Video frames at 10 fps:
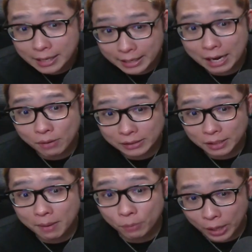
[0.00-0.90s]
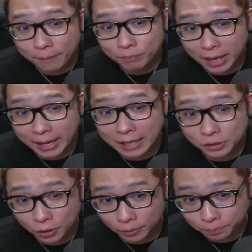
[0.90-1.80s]
で、なおかつ今もね、え現
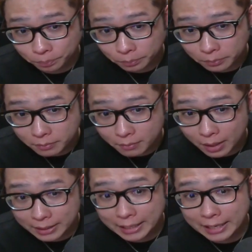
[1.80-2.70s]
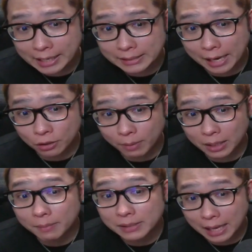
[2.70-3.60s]
状、ギリギリ下げ止まっ
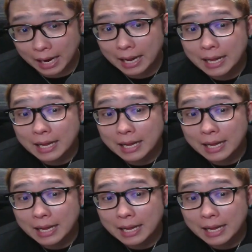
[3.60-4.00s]
てますから、